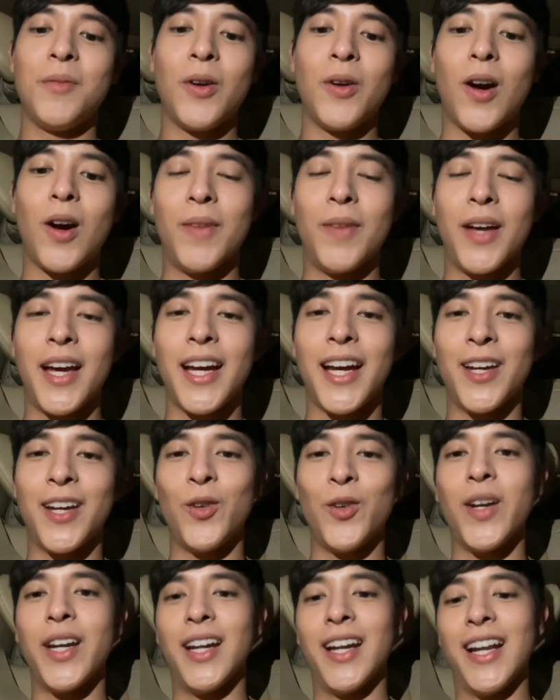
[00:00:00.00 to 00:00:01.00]
ก็มีความรักให้
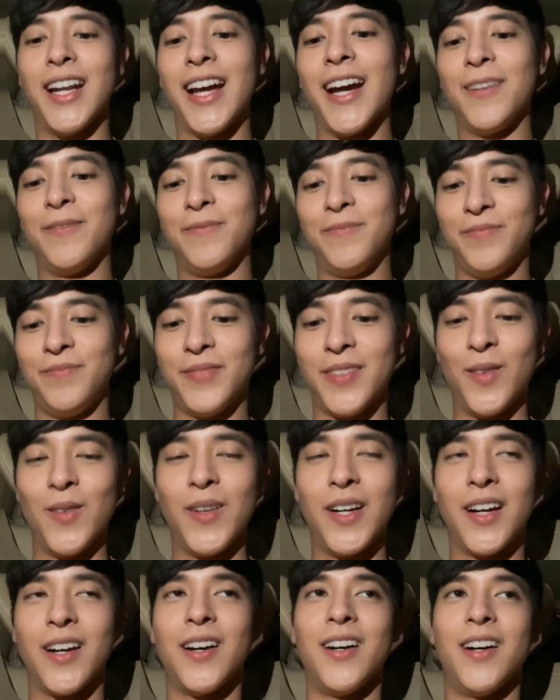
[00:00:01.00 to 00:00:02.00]
กันทุกวันน่นละครับ แต่
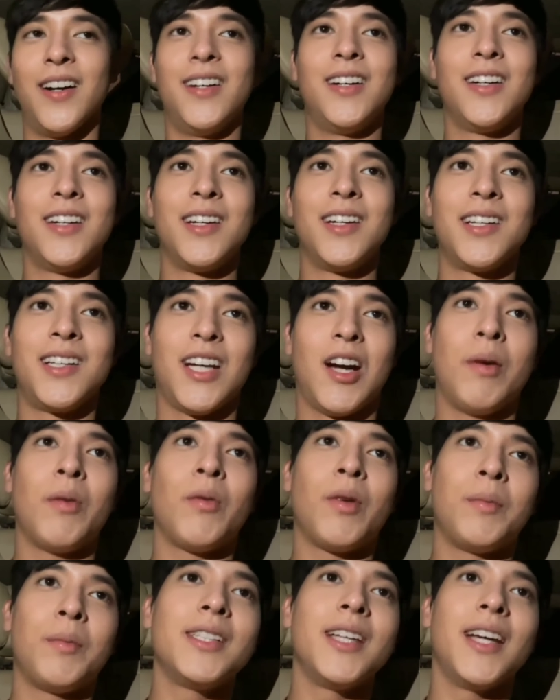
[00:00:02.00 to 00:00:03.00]
ว่าก็ถือ
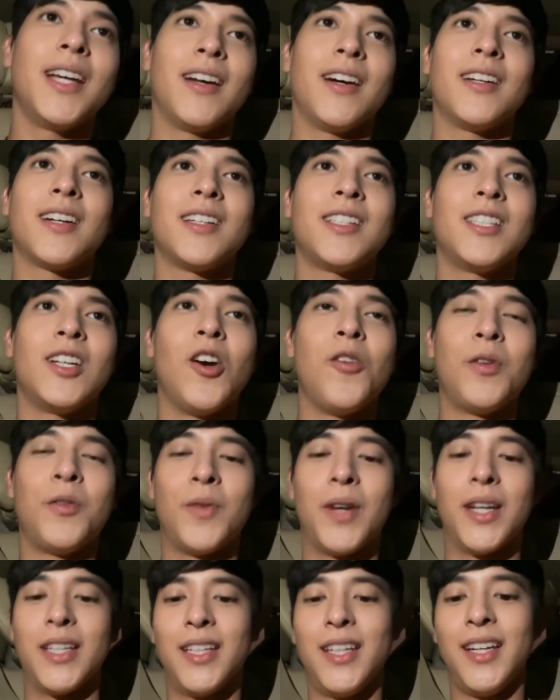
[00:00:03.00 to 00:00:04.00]
ว่าเป็นวันพิเศษก็ถือว่า
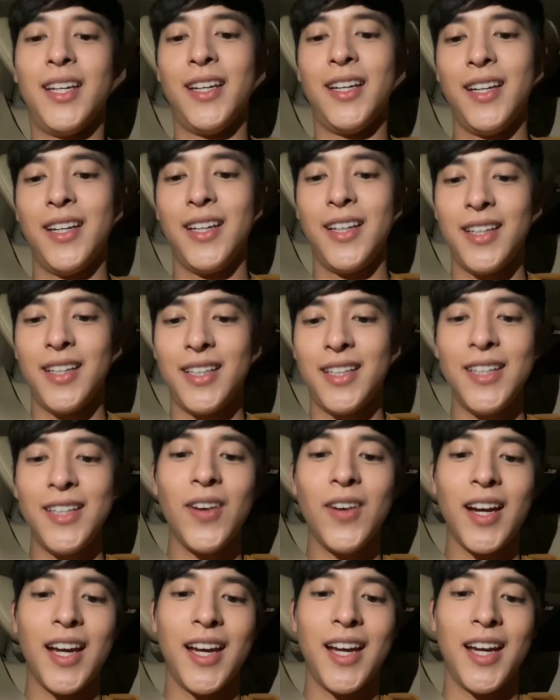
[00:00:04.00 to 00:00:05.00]
เป็นวันที่ที่
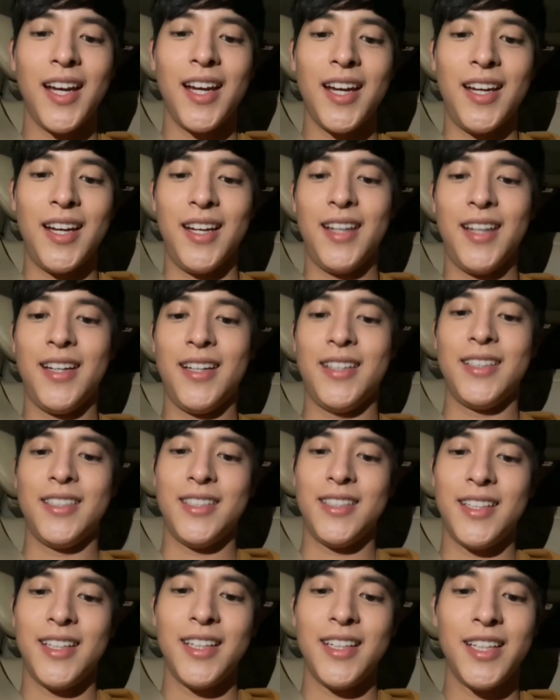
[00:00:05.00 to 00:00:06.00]
โอเค
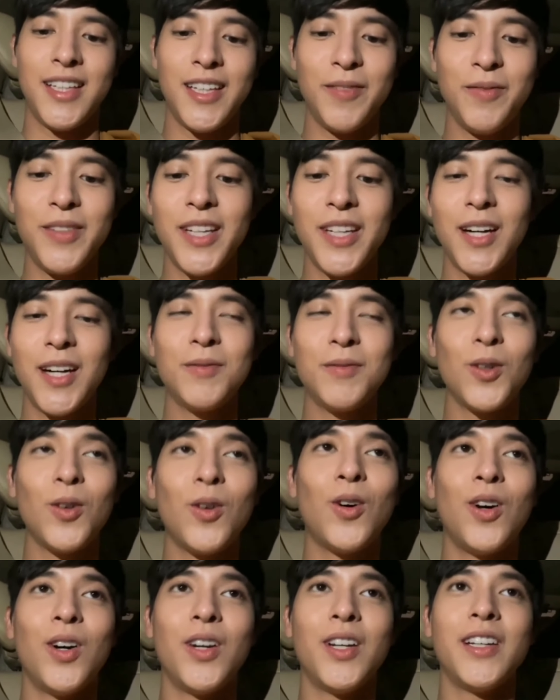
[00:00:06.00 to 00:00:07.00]
เย็บเย็บ
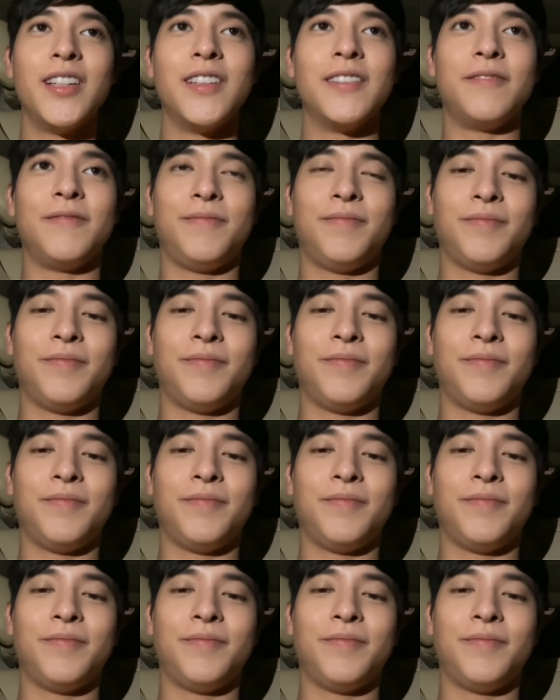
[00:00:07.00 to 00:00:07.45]
ทุกคน